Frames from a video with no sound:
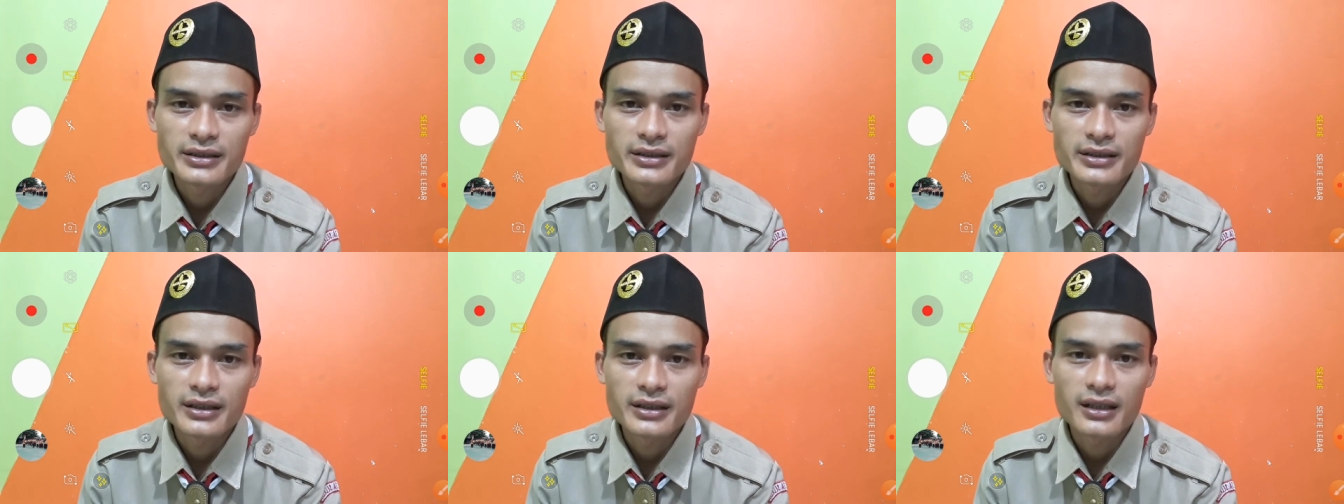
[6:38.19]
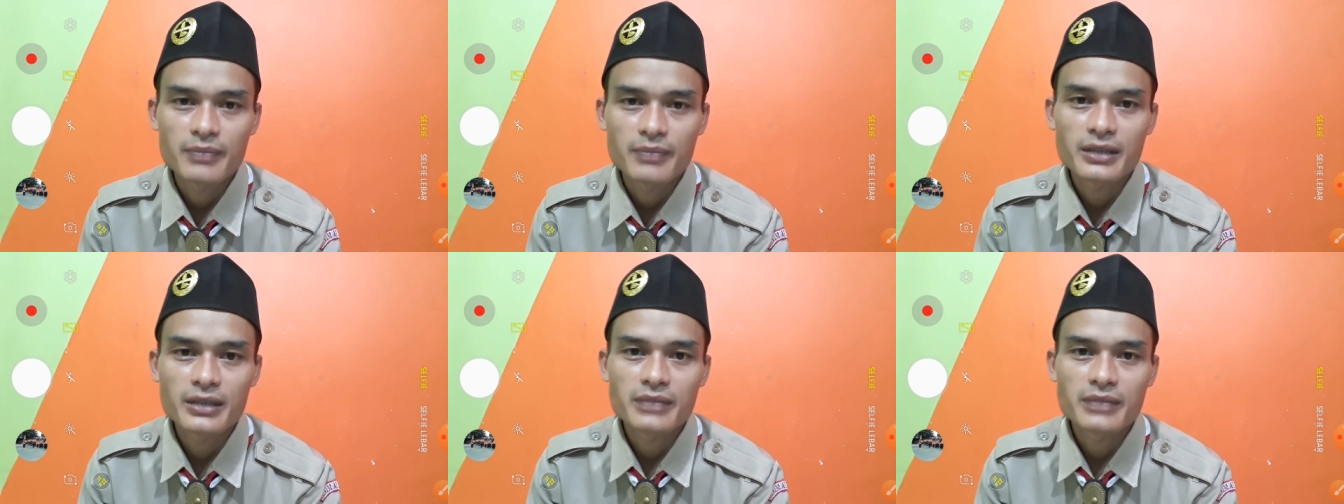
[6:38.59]

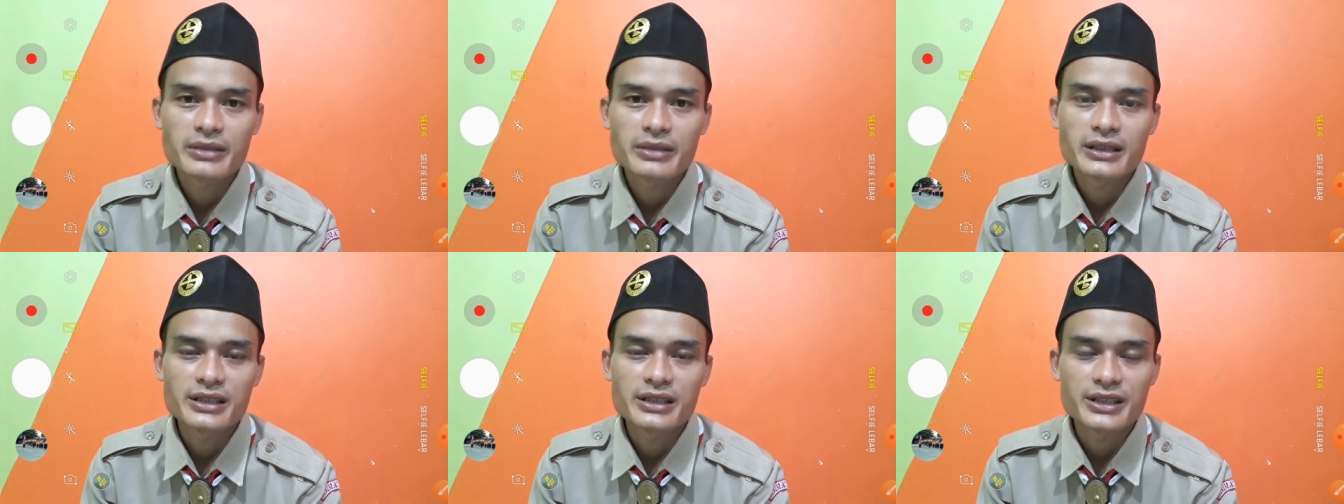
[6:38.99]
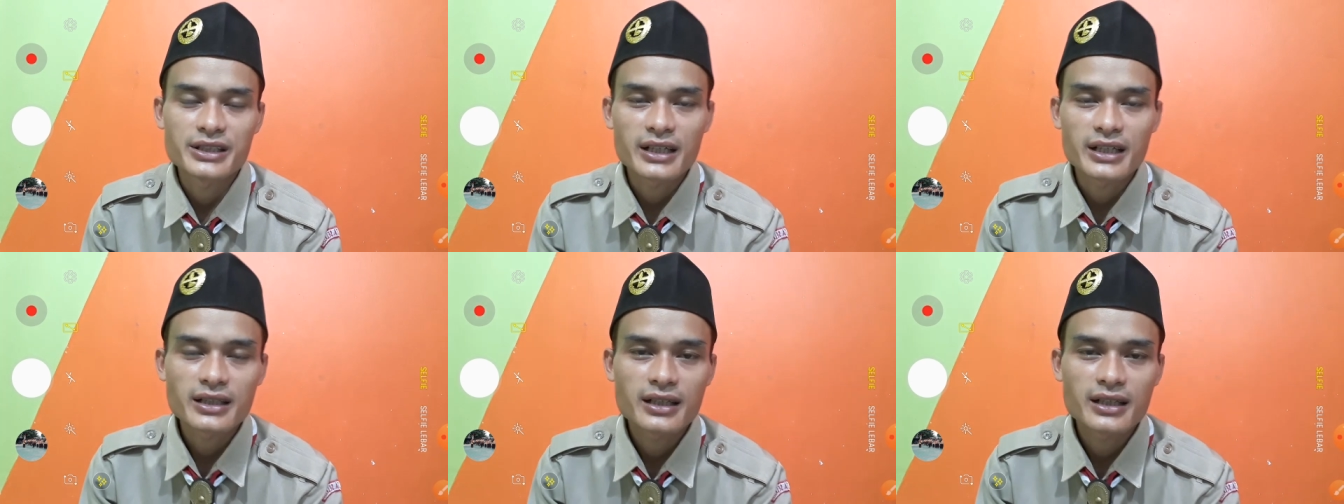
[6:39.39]
apa namanya di
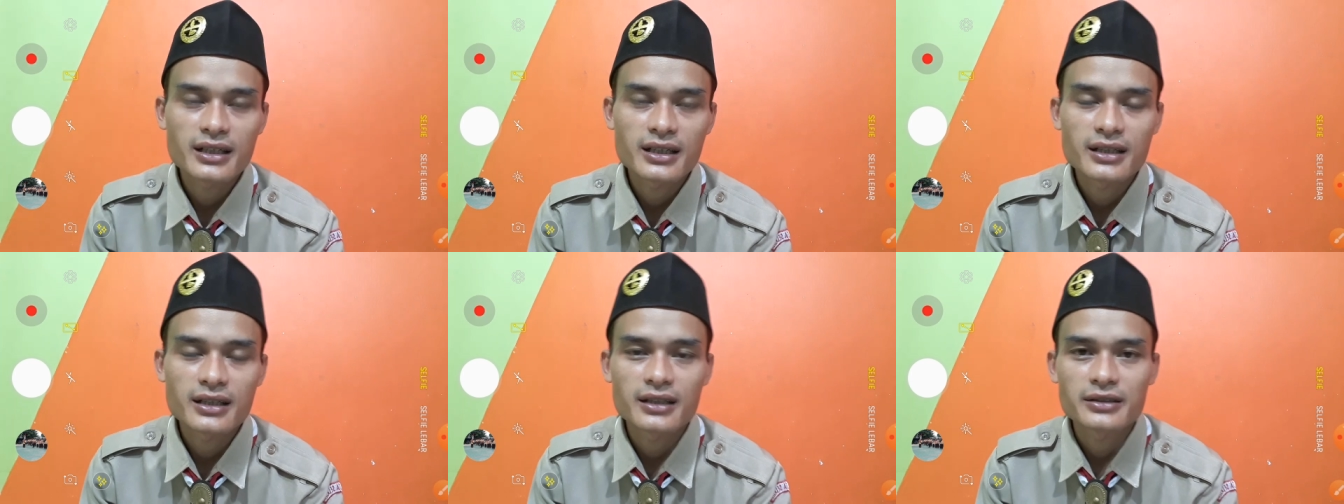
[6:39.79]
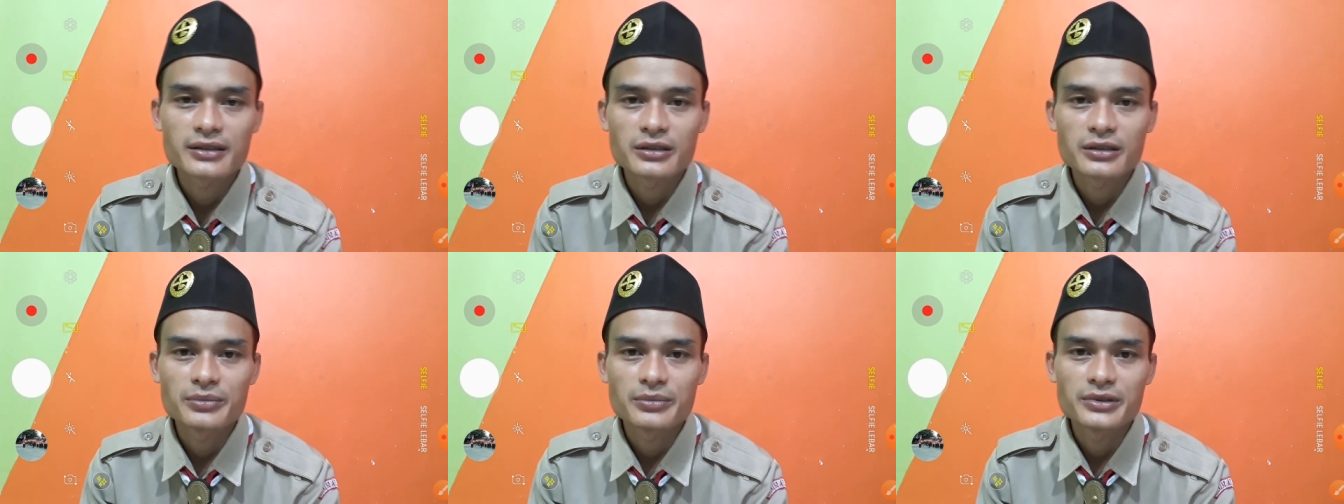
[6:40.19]
siaga
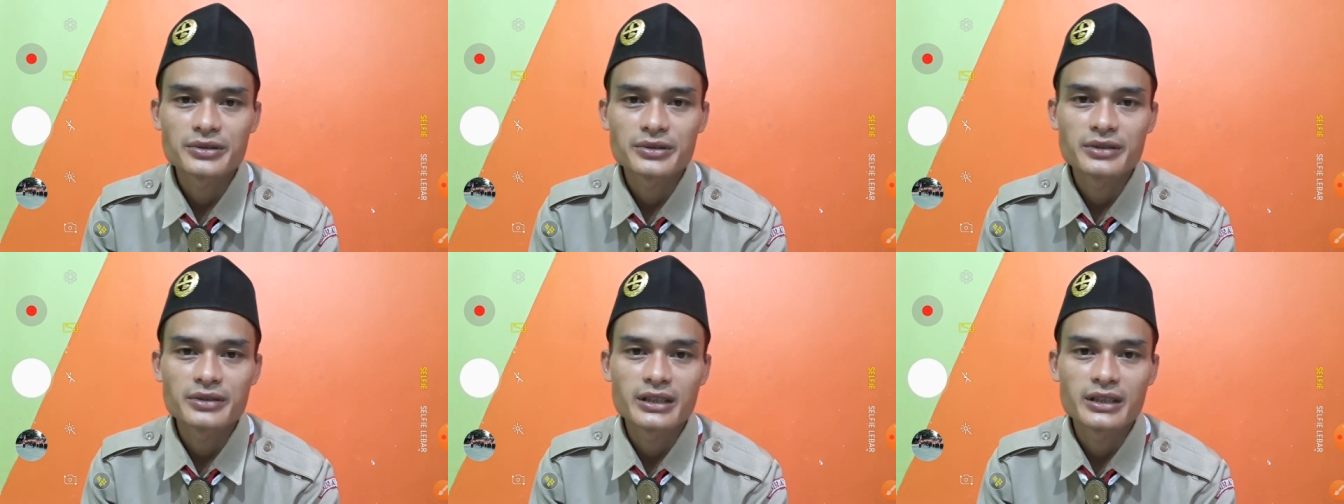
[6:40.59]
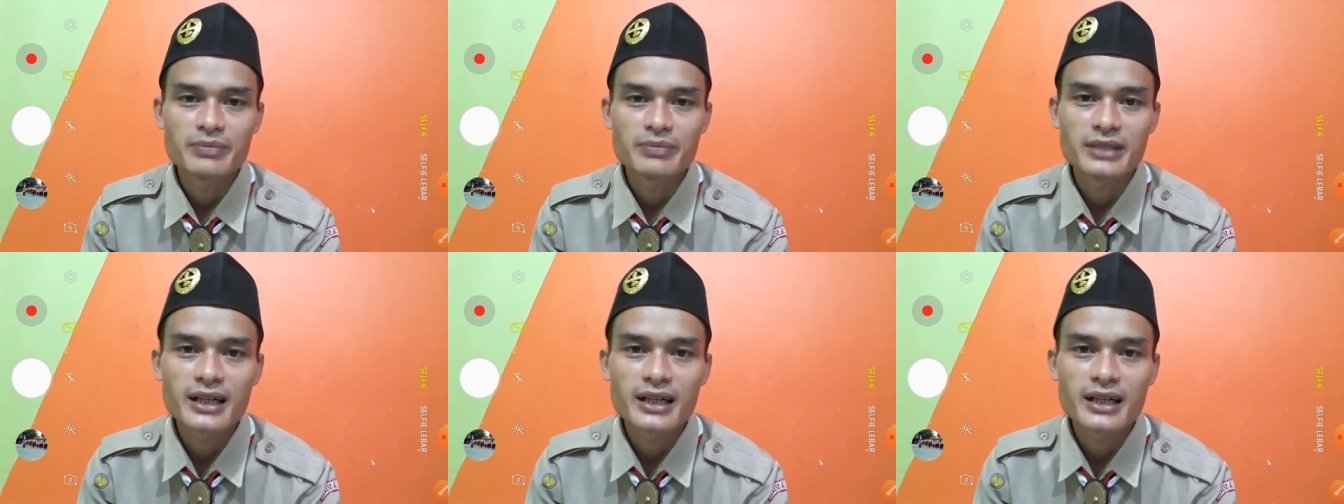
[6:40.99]
ataupun juga di
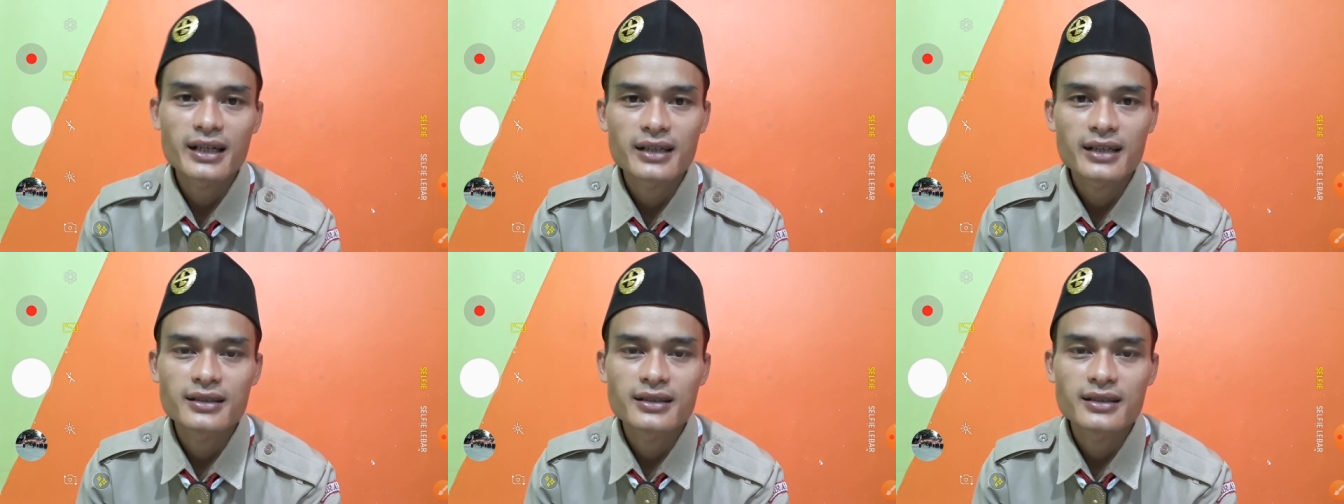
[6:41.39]
penggalang